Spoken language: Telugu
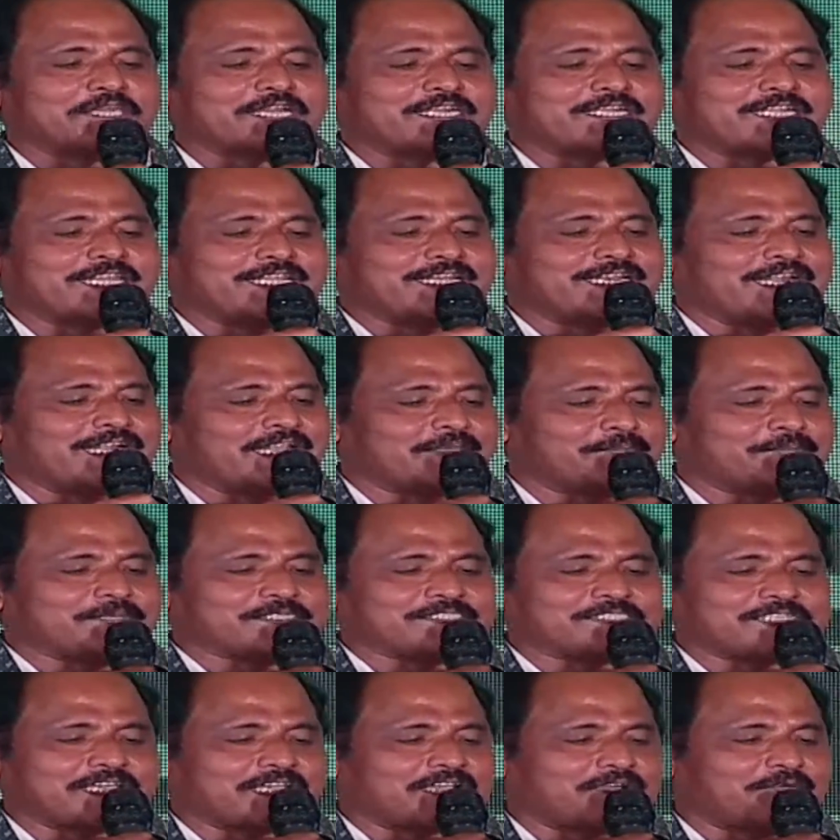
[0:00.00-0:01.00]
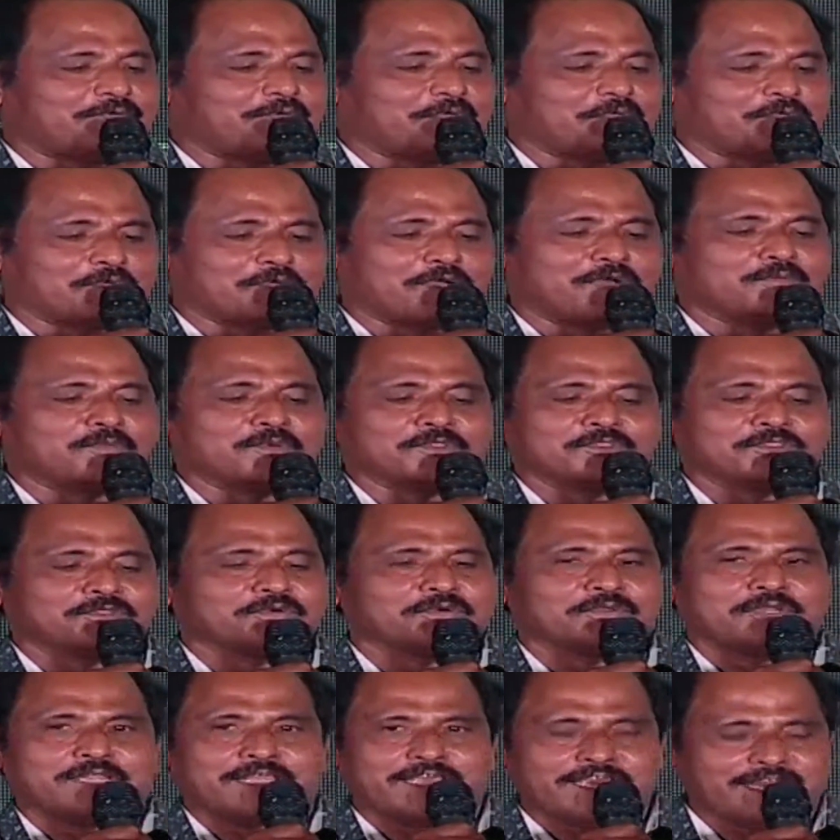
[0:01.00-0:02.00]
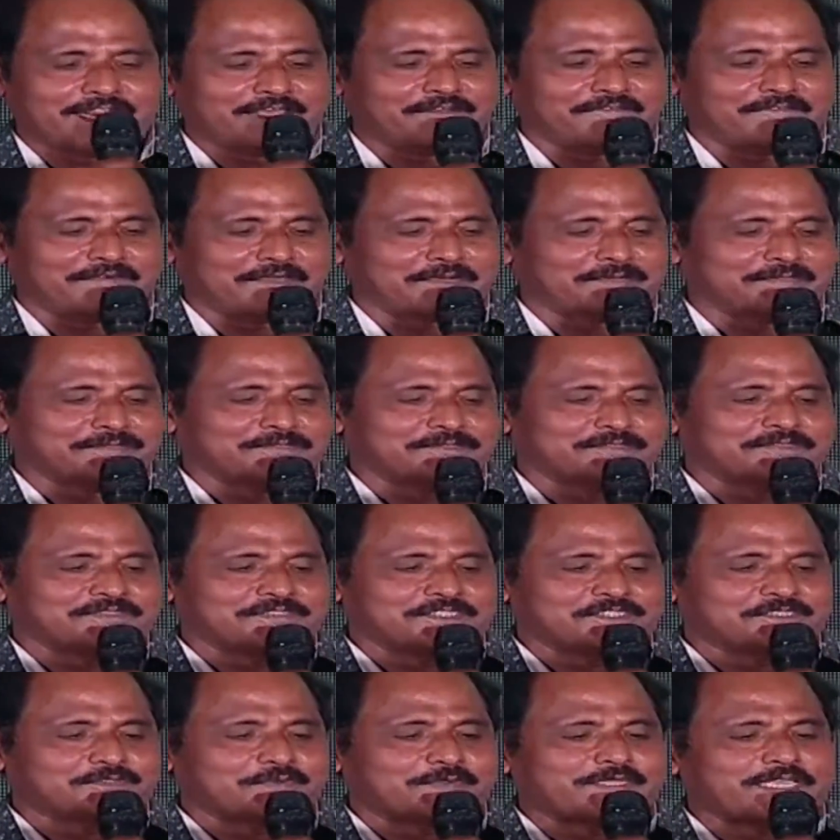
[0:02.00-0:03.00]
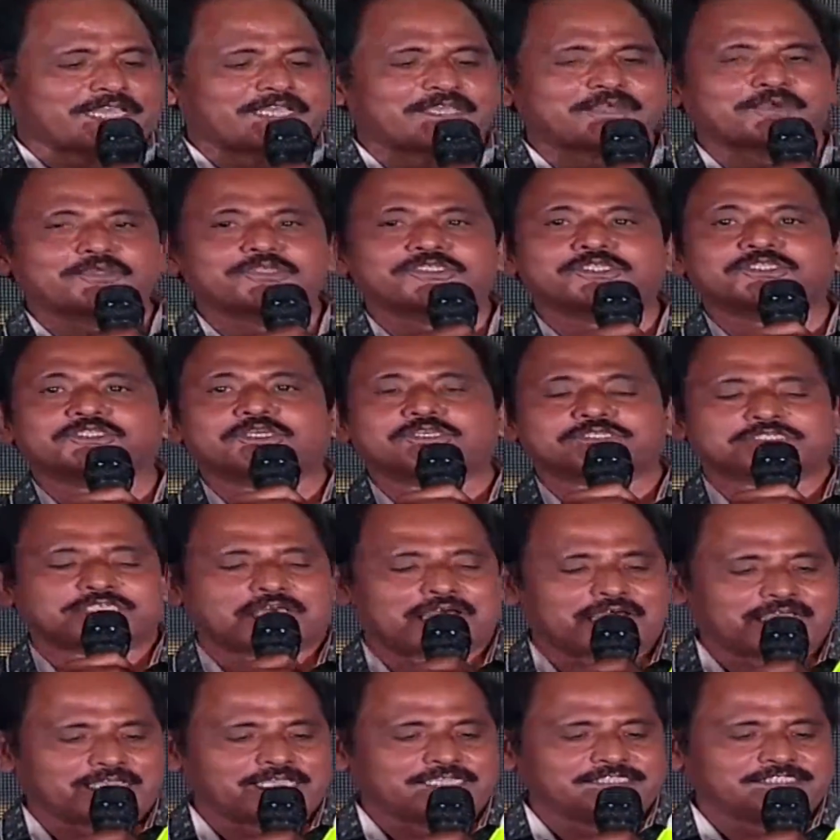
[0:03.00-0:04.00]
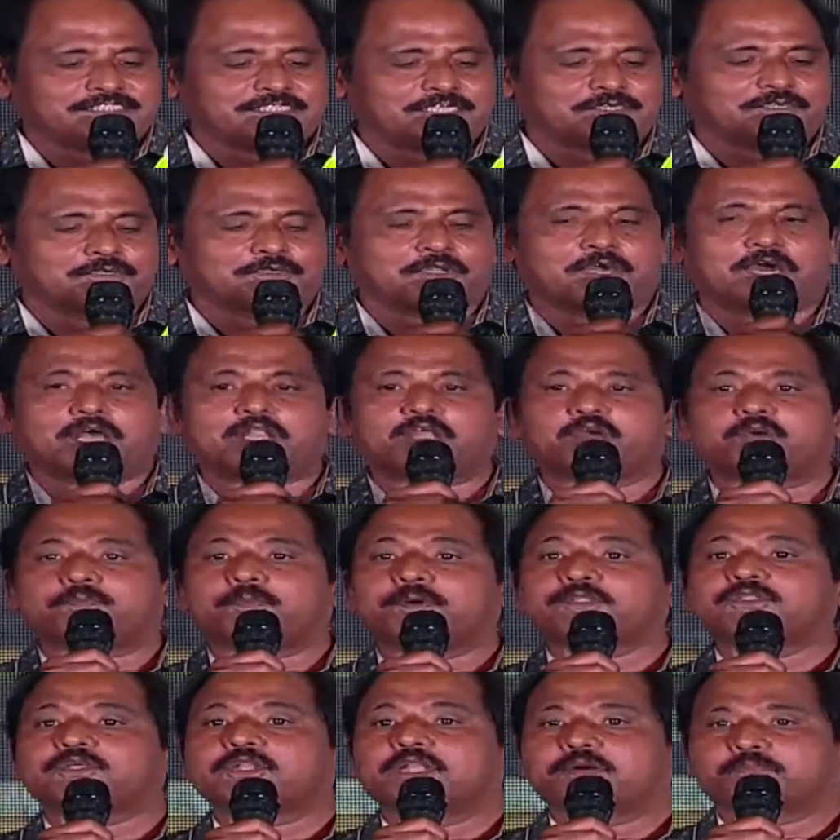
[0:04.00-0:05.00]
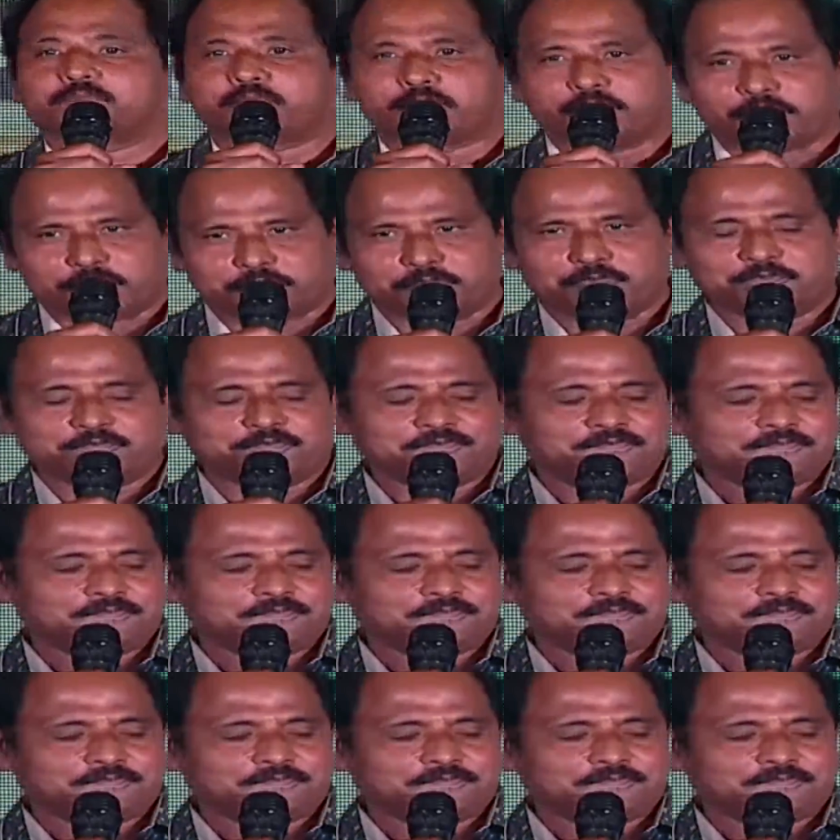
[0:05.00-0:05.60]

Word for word: తట్టి నడిపించక వెనుక ముందు లేరెవ్వరు స్వయం కృషితో సాగించను నాలుగు పదుల పోరు